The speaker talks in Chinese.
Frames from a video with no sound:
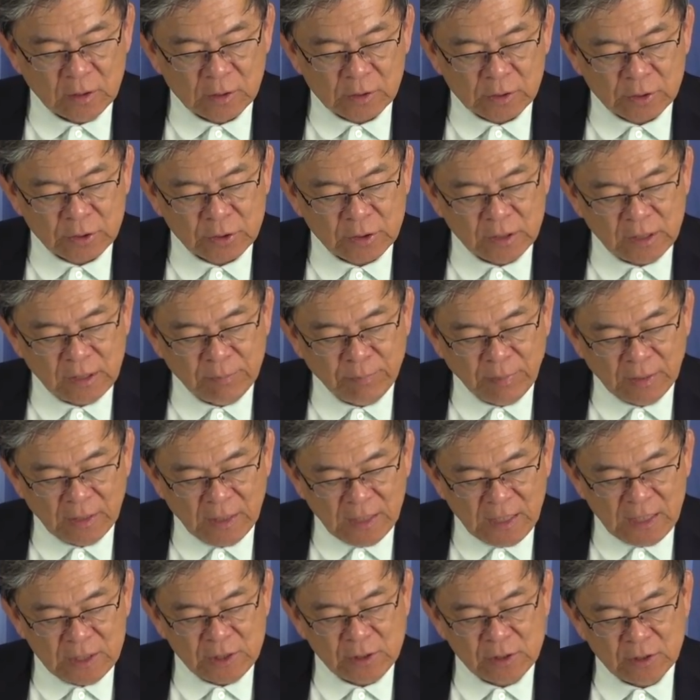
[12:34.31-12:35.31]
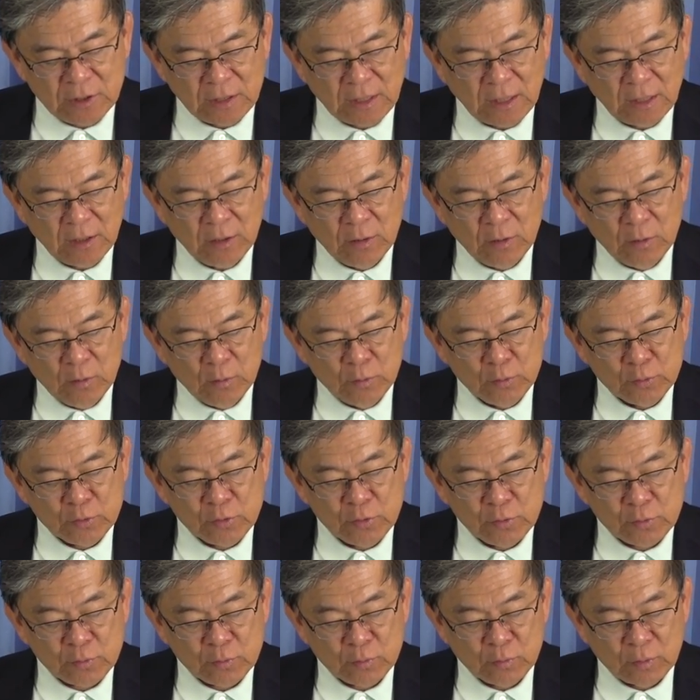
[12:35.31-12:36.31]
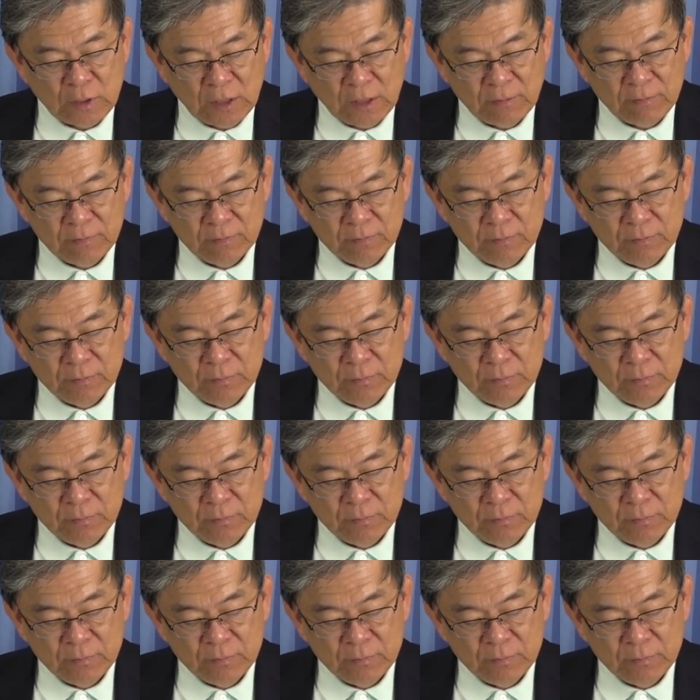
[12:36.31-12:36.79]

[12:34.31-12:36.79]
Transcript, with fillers: 是一本历史的叙述呢？